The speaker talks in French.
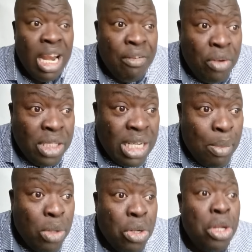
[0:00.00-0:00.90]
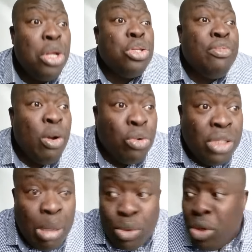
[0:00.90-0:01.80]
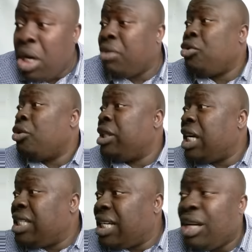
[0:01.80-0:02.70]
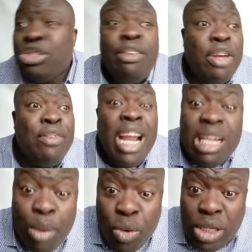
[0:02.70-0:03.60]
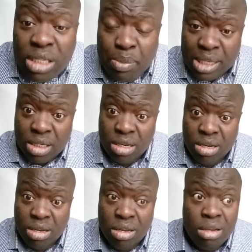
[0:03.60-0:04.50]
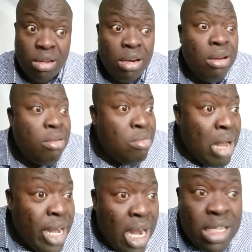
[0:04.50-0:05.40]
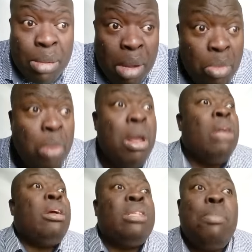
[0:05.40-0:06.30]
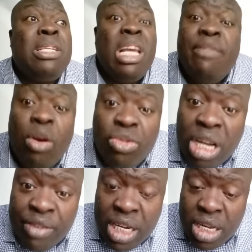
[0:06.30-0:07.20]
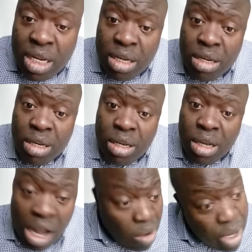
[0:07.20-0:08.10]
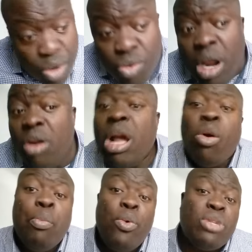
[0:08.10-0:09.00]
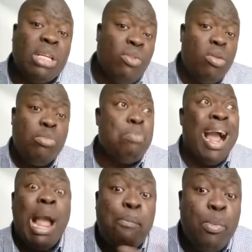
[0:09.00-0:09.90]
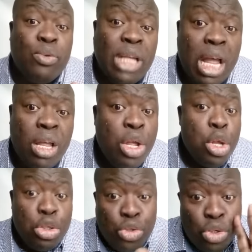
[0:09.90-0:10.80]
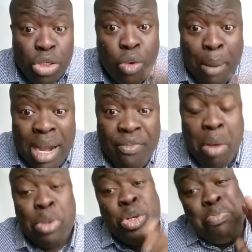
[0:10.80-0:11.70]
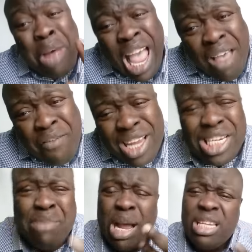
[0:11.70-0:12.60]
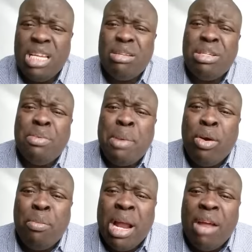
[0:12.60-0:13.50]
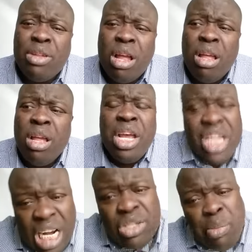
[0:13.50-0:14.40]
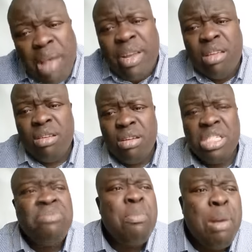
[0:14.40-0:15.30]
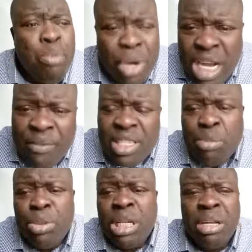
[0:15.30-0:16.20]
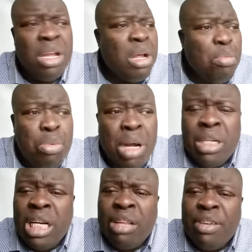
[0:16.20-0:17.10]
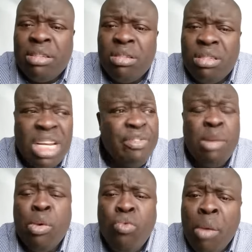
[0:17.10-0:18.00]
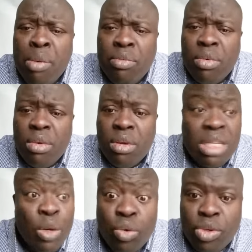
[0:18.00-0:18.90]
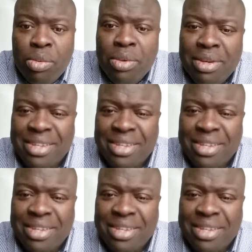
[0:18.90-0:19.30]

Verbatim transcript: La force, c'est d'abord que tu vas construire ta maison quand tu en état, c'est quand tu vas faire. Voilà d'abord où ça se passe. Le, mari, c'est bien beau, mais attends, c'est pas ça qui va construire l'avenir, hein. Ah oui, nous là, on a compris où ça. On nous bagarre plus pour ça. Hein. Si tu vois les oh, faibles, tu pars avec. Je vais m'encore barrer. Hein. Il dit, quand c'est pas avec, je ne veux pas mourir d'AVC pour, pour entrer dans tes fesses. C'est devenu même quoi même. C'est le coutume.